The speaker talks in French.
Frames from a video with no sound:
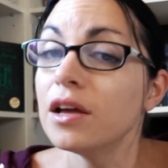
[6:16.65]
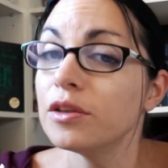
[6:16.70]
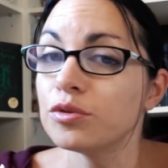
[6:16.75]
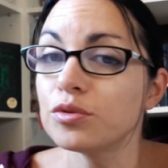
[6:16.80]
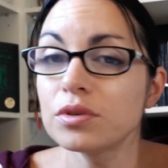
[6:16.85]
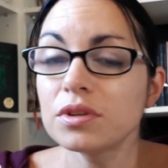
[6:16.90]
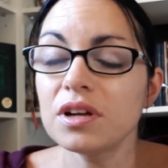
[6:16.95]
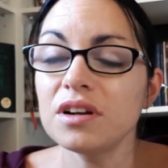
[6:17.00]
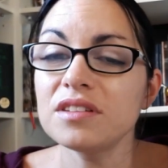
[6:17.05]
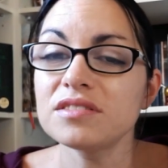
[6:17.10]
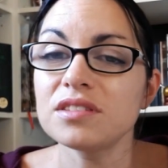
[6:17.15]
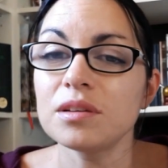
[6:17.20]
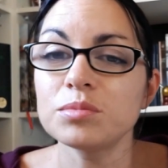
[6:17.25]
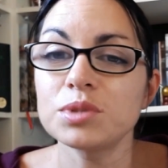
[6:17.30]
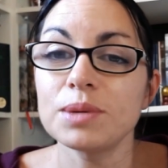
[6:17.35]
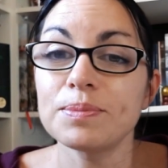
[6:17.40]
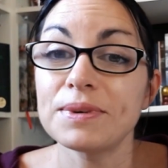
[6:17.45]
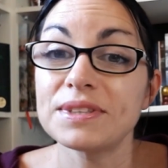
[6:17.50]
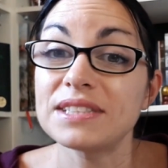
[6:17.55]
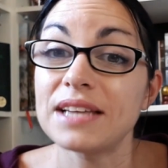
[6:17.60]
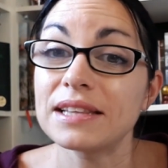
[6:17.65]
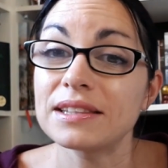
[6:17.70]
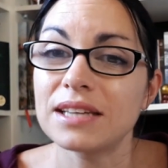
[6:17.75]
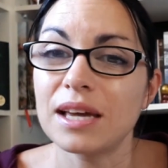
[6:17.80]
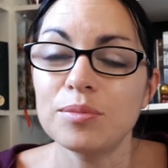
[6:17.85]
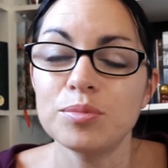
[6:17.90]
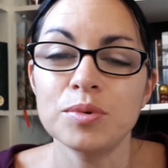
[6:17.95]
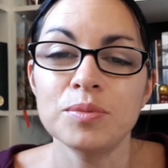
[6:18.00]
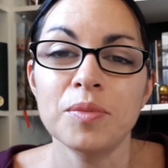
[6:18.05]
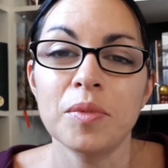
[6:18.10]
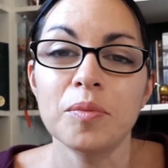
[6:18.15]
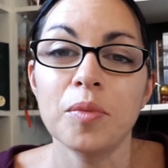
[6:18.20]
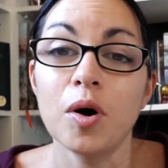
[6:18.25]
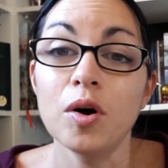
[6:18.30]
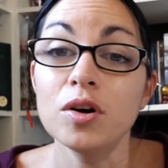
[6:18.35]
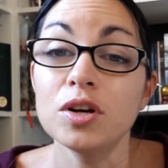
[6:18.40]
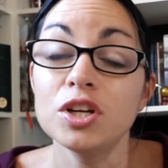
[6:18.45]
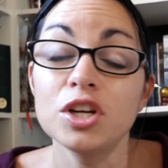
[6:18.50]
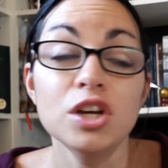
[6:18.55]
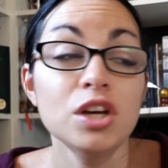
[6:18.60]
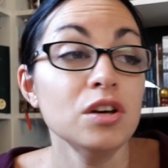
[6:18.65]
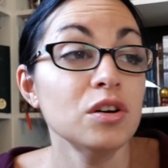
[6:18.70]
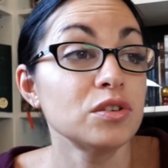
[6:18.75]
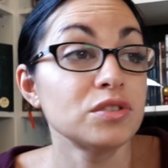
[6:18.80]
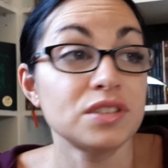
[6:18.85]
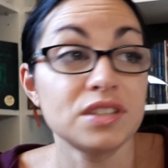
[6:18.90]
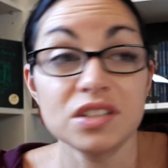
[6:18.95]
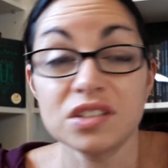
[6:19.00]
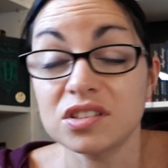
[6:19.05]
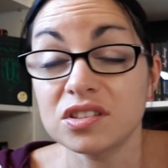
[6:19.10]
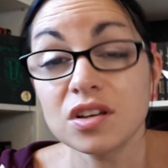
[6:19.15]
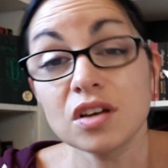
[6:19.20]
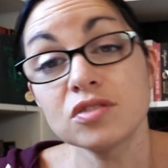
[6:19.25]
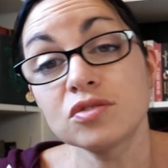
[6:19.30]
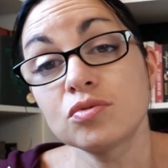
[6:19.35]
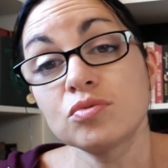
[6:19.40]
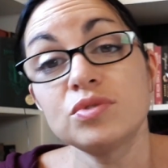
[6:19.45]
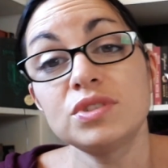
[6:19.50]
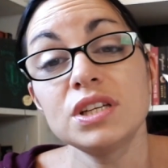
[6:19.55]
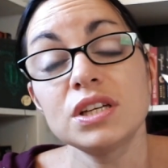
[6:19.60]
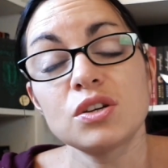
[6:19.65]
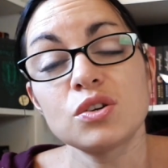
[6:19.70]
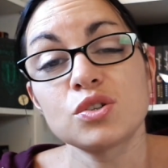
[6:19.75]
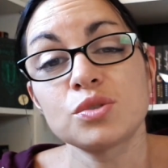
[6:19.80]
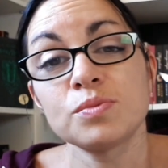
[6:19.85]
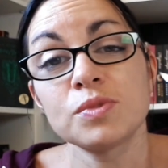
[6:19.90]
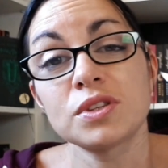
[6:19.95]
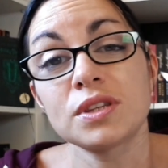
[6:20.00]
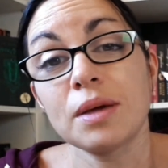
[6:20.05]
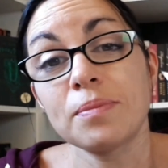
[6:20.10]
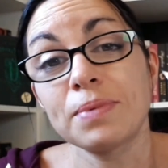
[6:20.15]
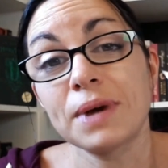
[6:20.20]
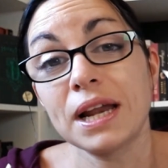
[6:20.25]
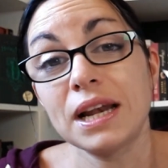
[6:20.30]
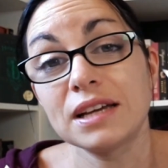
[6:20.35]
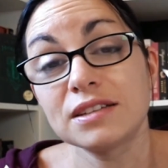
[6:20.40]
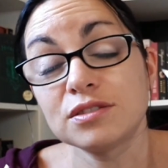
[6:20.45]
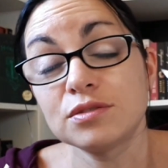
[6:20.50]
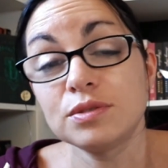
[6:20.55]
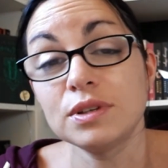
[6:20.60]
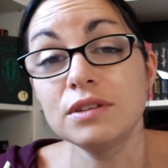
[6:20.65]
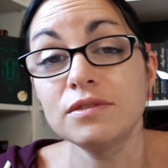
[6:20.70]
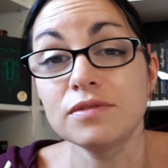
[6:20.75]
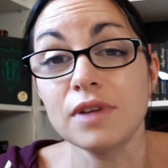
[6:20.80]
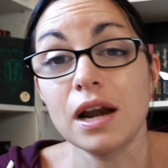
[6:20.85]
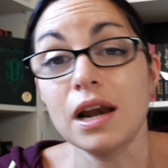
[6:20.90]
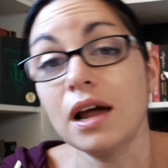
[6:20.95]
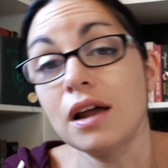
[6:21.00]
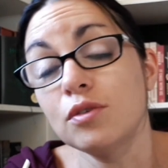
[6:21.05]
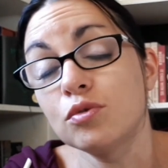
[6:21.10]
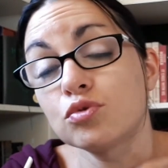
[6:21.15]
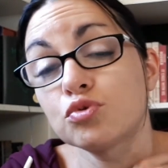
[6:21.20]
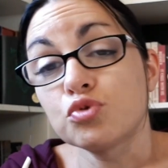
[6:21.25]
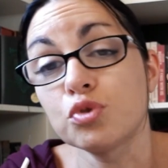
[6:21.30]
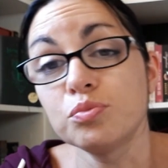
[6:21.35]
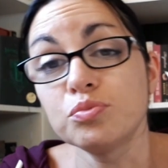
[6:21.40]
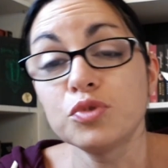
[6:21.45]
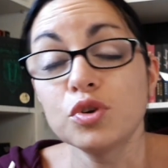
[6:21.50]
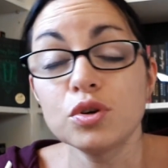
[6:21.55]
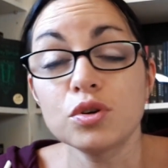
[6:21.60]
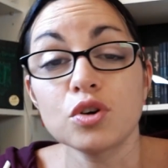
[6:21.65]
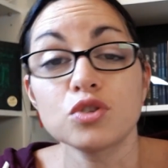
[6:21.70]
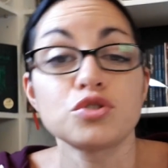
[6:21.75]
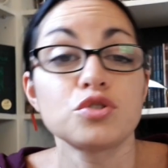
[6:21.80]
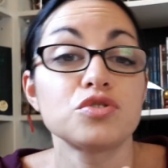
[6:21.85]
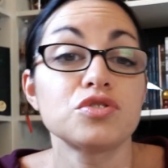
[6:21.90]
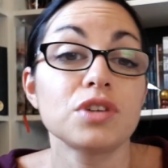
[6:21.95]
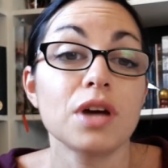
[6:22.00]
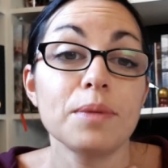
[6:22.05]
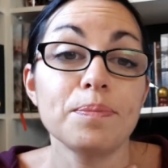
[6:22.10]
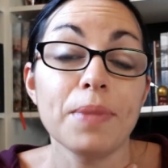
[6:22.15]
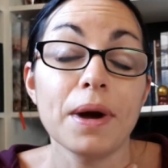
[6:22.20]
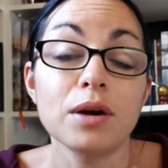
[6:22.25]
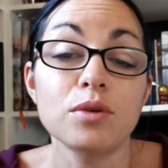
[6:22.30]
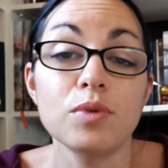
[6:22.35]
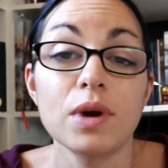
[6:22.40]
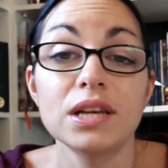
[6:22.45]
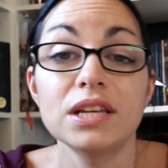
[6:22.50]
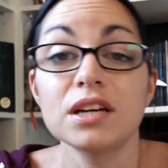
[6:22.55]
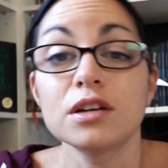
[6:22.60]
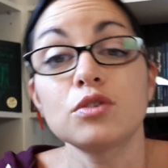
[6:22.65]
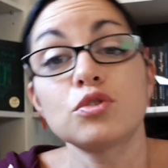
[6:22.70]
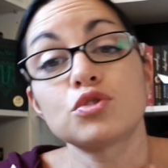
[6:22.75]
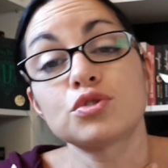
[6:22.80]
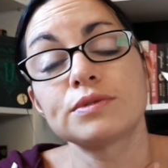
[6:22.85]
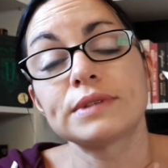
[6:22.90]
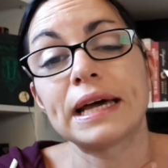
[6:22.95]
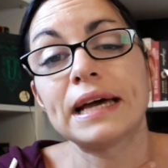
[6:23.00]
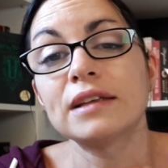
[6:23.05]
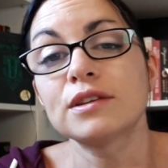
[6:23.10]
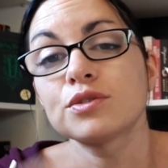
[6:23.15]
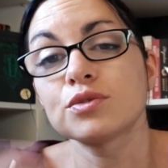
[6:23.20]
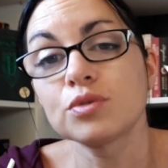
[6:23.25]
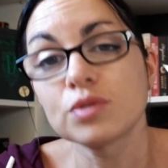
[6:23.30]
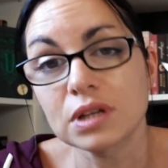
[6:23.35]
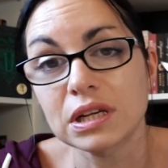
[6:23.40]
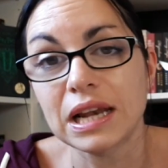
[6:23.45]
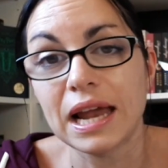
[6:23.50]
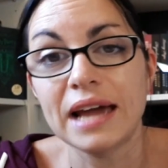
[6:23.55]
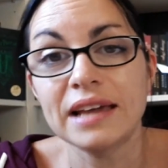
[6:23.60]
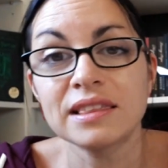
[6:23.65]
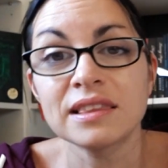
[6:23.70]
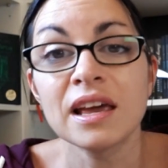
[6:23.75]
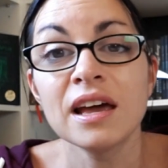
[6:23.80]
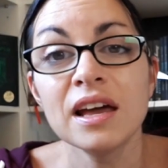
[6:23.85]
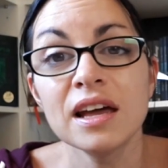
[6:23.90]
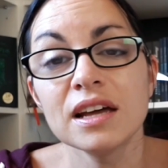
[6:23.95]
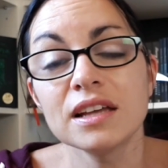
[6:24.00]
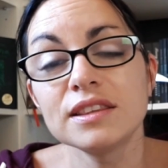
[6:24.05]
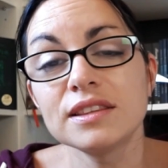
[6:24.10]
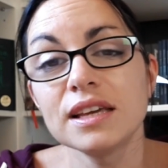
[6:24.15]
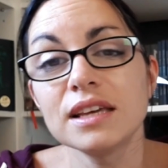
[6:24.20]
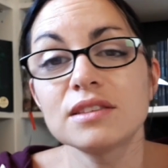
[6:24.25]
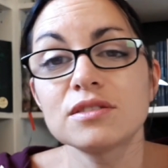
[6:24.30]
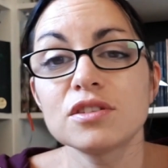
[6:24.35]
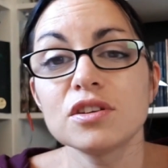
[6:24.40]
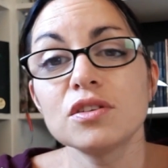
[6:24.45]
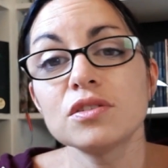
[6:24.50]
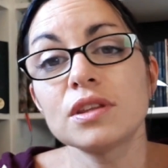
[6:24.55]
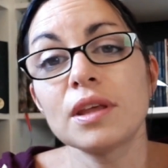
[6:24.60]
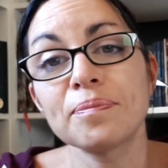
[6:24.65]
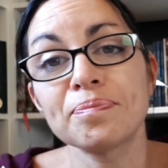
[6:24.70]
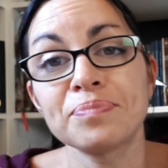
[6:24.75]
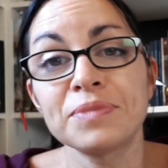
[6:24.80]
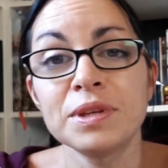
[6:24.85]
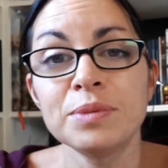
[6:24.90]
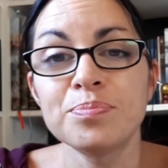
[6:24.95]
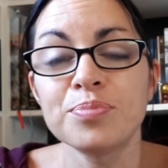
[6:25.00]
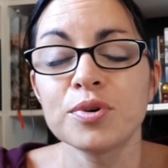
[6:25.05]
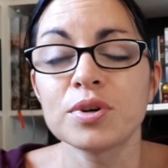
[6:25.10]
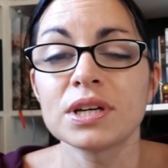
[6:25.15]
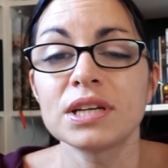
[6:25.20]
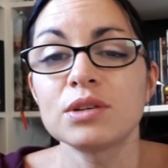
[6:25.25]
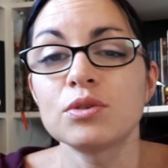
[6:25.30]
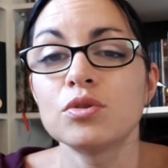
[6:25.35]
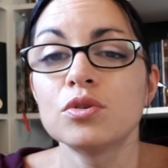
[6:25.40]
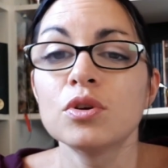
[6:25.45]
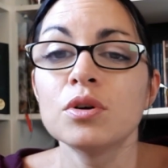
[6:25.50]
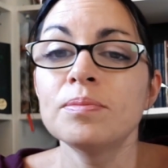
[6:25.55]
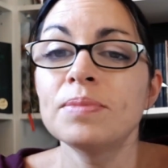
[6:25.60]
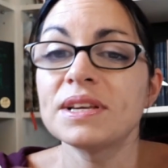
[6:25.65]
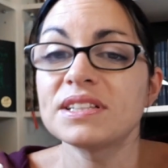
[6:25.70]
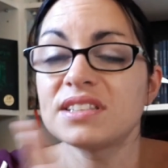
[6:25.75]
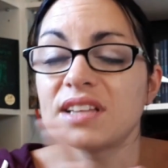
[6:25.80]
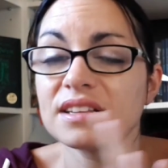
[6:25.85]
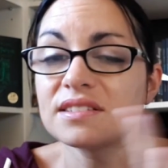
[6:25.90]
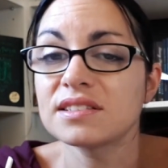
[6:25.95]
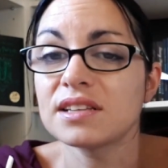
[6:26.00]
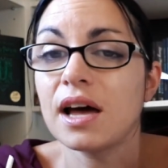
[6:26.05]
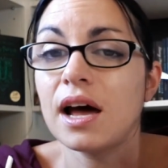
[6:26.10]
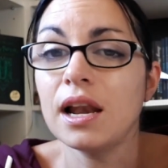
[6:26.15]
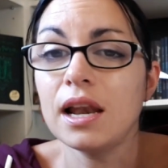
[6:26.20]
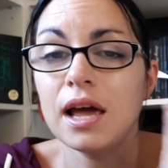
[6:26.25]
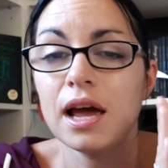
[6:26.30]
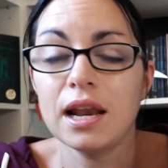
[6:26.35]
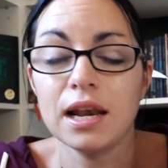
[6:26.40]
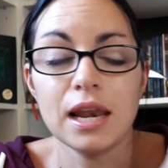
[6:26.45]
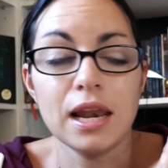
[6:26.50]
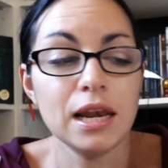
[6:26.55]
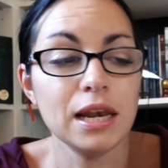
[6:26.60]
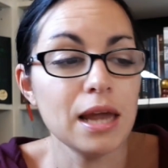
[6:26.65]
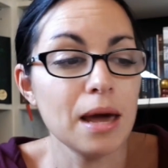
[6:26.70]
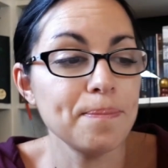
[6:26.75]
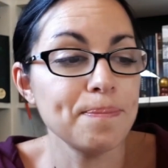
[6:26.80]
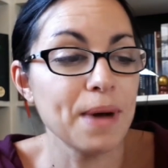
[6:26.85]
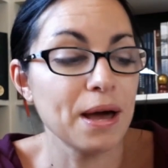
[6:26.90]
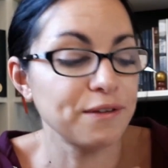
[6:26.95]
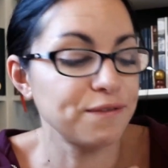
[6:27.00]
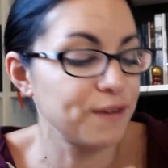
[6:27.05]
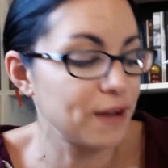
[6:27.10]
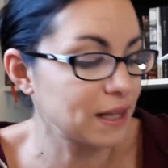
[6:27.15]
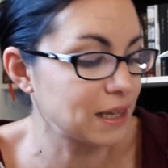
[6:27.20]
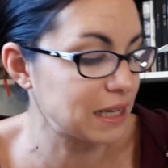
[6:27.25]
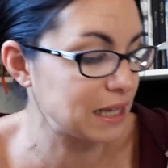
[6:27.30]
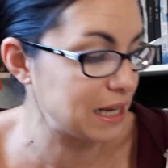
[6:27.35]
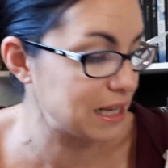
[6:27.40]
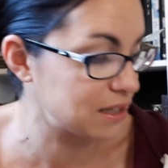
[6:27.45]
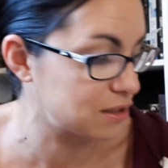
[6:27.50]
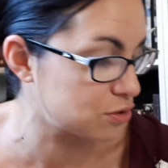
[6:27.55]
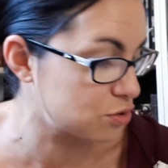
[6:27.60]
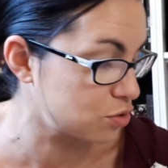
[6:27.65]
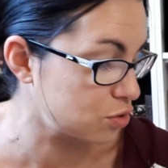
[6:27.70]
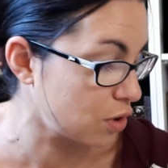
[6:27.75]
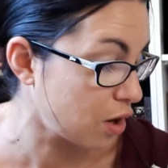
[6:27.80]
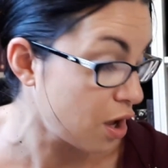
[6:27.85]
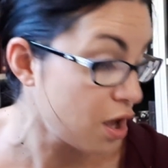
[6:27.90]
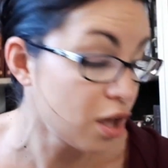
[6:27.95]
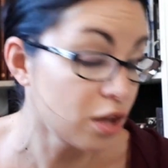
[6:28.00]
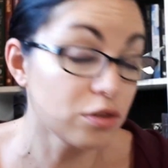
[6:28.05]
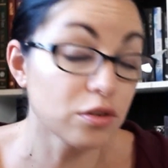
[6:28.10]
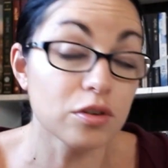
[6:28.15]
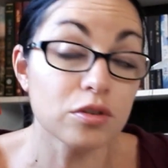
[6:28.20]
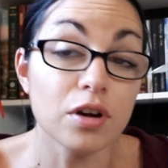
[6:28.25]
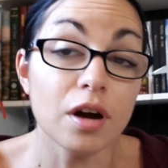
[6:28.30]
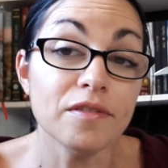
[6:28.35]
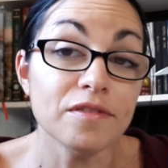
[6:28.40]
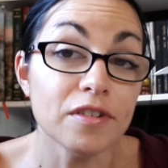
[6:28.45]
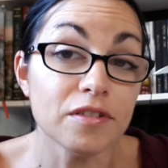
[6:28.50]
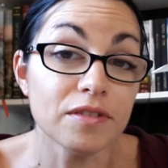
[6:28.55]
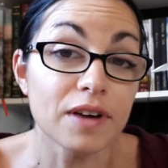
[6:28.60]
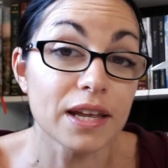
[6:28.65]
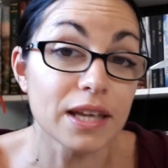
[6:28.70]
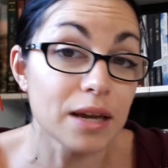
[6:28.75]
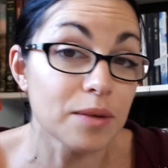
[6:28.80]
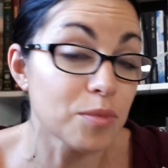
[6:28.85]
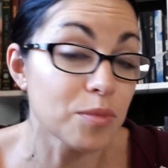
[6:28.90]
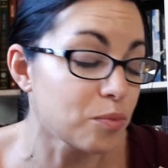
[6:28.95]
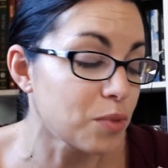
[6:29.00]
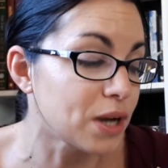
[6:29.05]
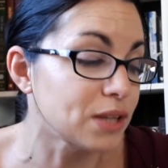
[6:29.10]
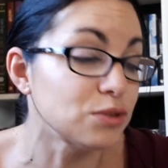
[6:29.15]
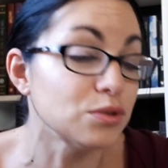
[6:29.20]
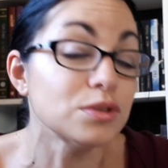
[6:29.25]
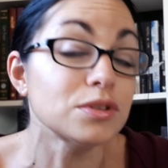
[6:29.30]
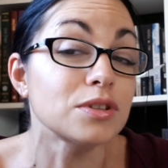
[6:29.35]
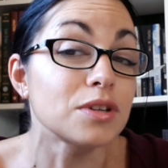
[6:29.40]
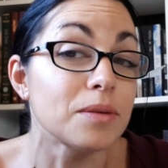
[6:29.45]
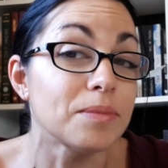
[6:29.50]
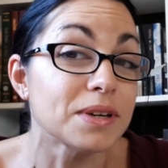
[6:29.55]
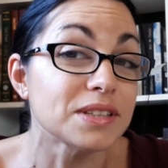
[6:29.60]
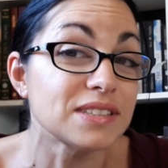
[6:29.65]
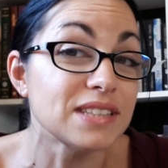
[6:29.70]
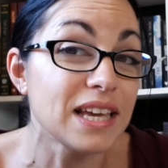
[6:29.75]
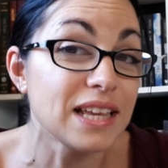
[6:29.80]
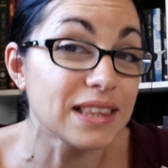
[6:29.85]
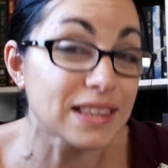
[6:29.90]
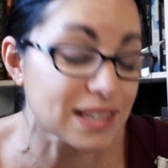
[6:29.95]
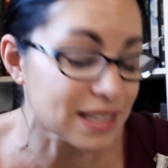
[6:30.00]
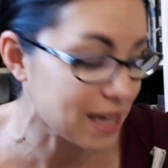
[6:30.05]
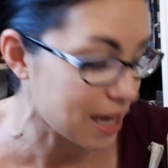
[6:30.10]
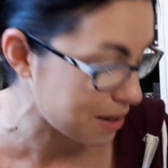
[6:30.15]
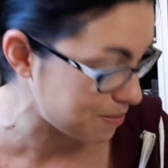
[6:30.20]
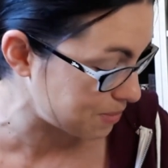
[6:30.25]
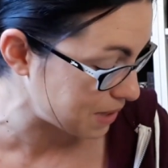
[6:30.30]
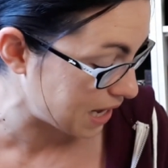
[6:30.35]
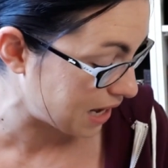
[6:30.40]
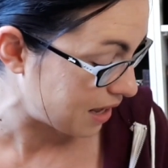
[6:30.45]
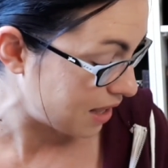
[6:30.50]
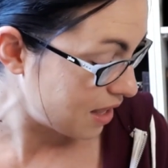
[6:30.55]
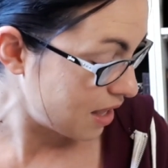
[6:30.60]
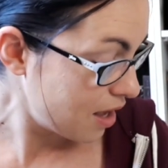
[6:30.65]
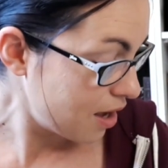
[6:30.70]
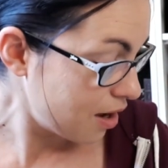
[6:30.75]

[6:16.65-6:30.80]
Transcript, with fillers: Donc dans l'ensemble, j'ai passé un très bon moment et euh, c'est sans souci que je me taperai la suite. Voilà, le tome 2, quand je saurais pas quoi lire, que je voudrais un truc light, détente, un petit peu rigolo, ben ça sera la, la, la parfaite lecture. Donc comme vous voyez, mon mois d'août commençait très bien.